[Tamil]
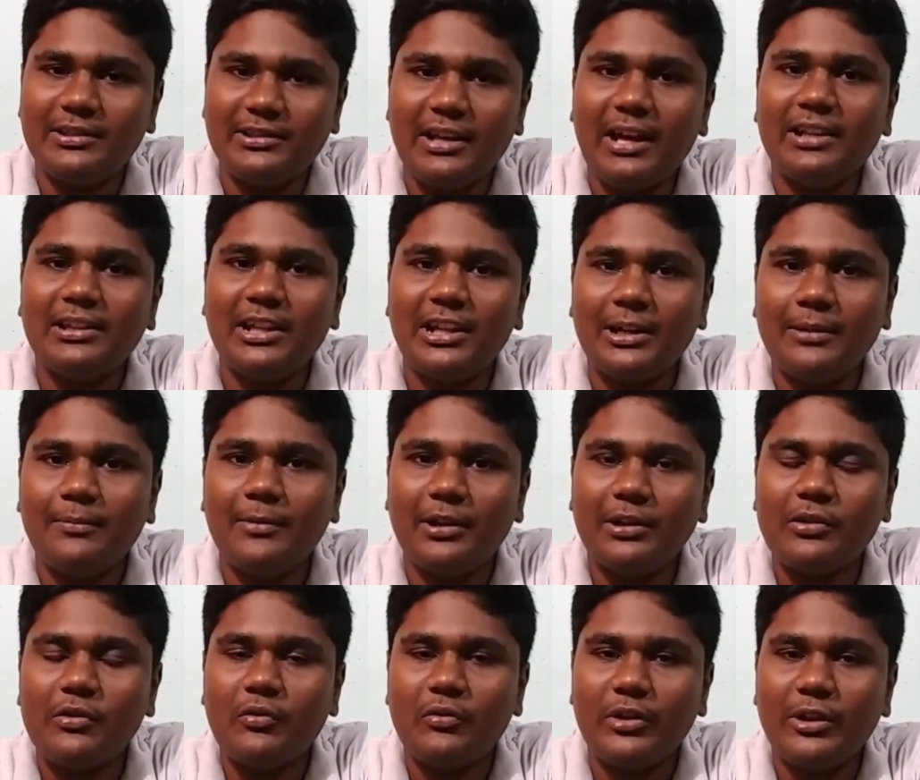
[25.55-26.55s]
சாதாரணமாக
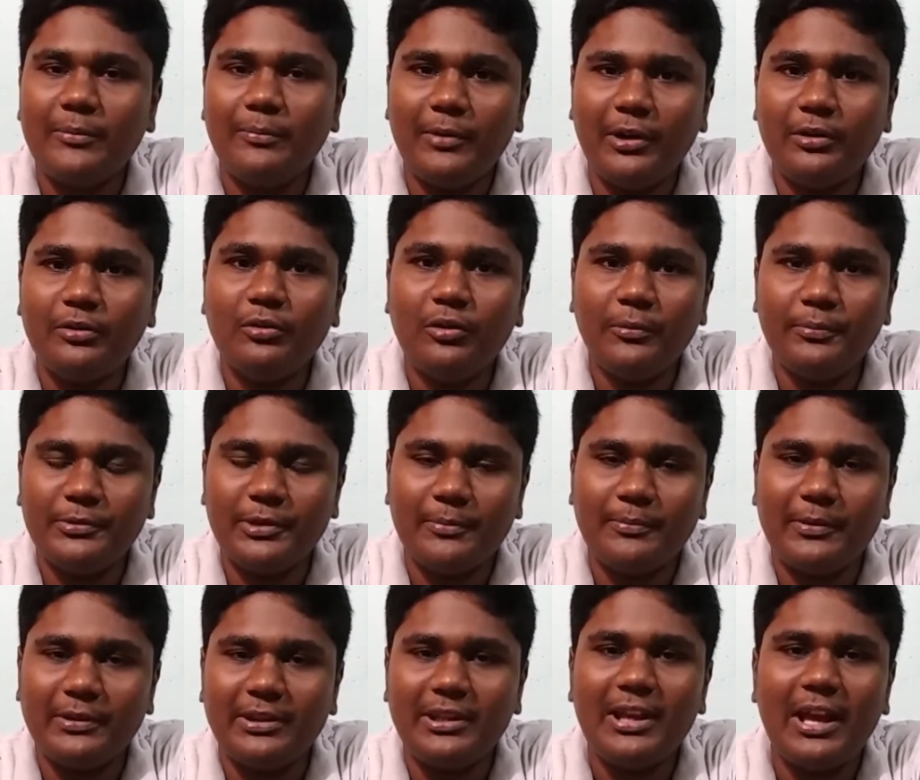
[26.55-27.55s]
இருக்கக்கூடிய பிளட் குரூப்ஸை
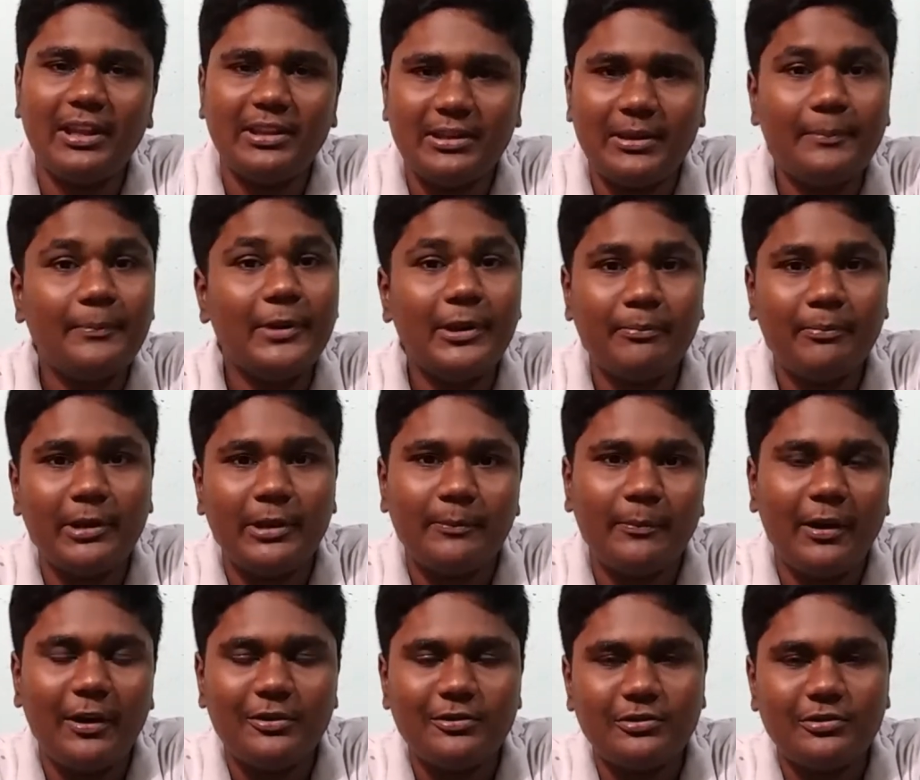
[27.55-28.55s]
பற்றி அது எப்படி
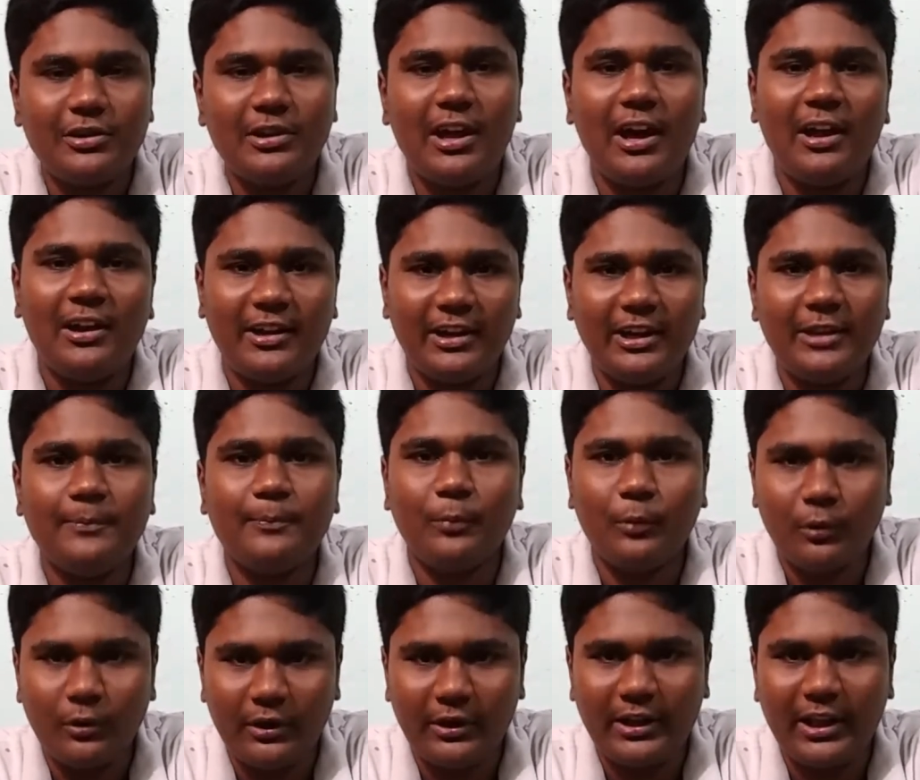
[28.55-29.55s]
பிரிப்பாங்கன்னு சொல்லி நான் ஆல்ரெடி
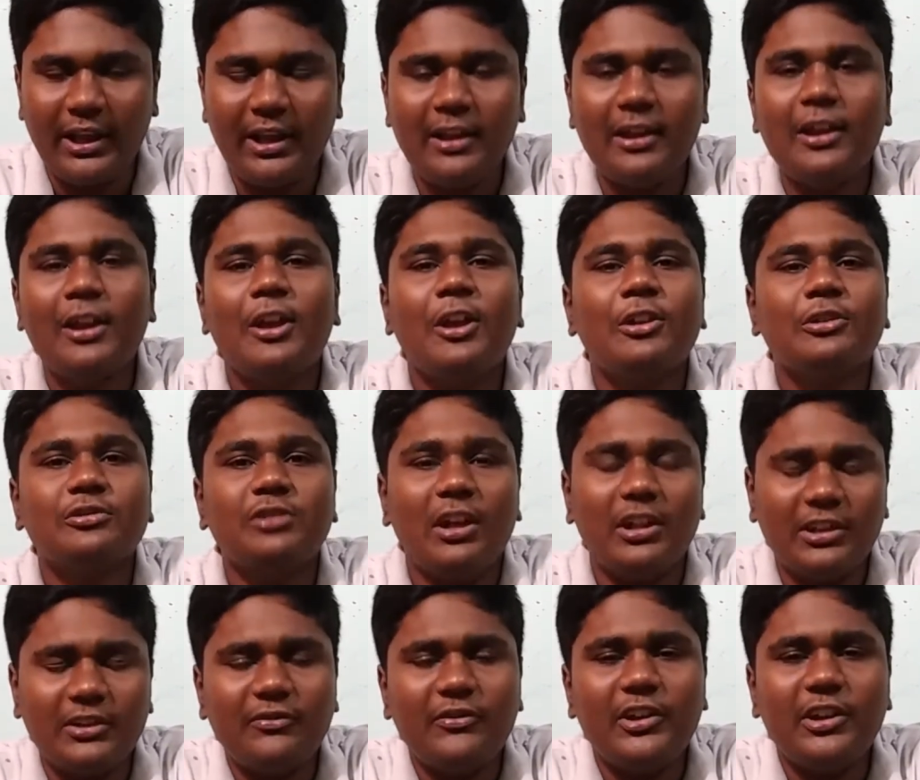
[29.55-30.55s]
போட்டிருக்கேன் ஸோ
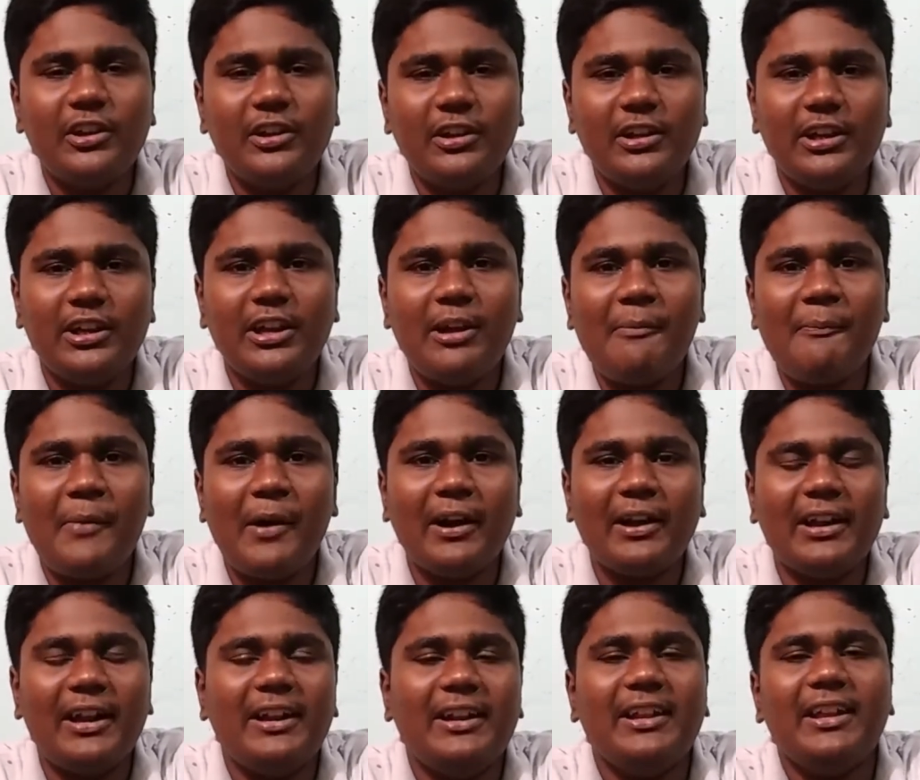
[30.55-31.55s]
அந்த வீடியோ நீங்கள் என்ன
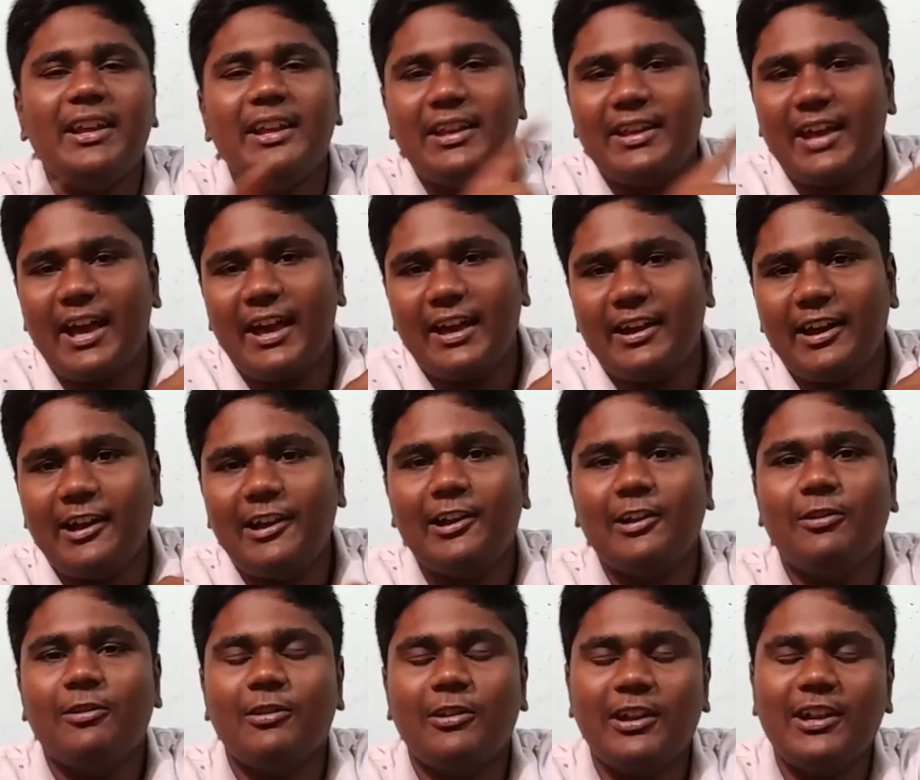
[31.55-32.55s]
பார்க்கலாட்டி இங்கே
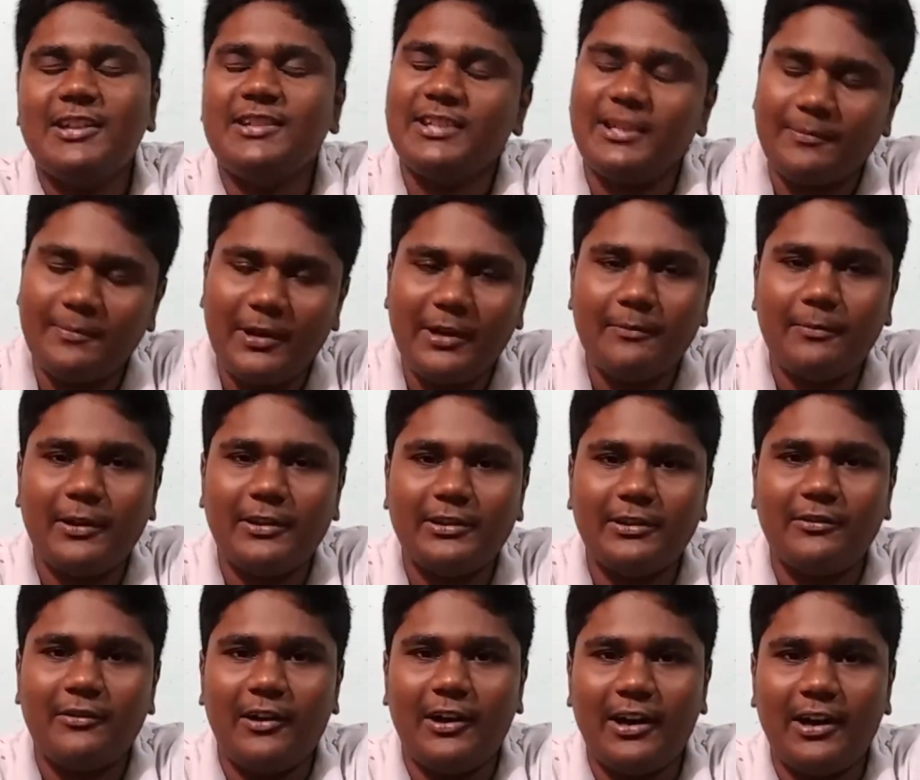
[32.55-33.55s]
ஐகார்டில் கொடுக்குறேன் செக் பண்ணி
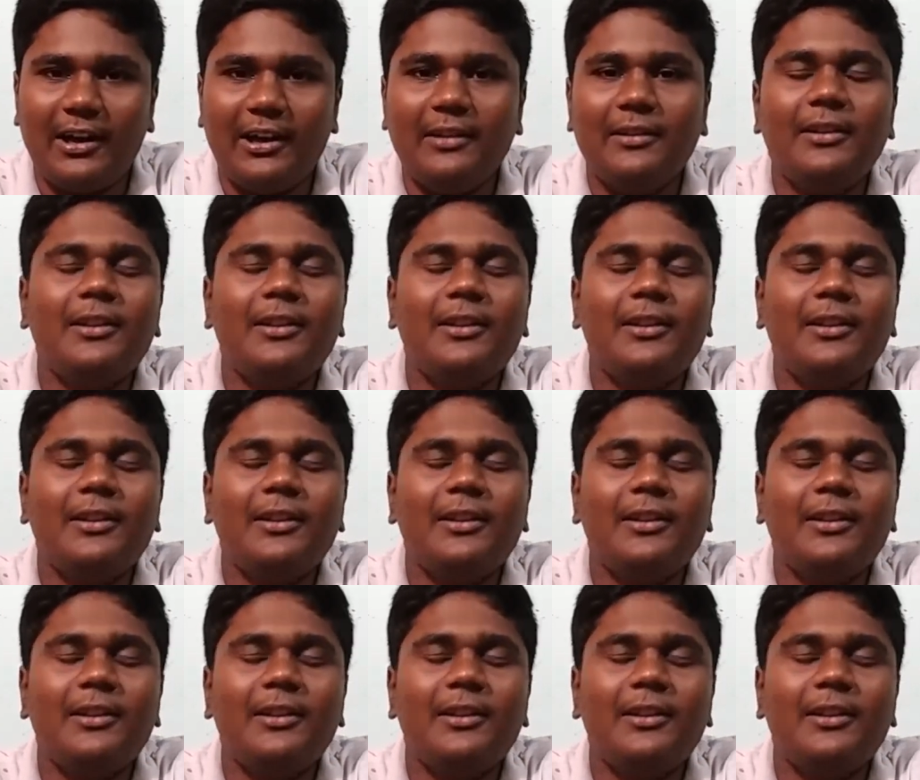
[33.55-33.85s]
பார்த்துட்டு வாங்க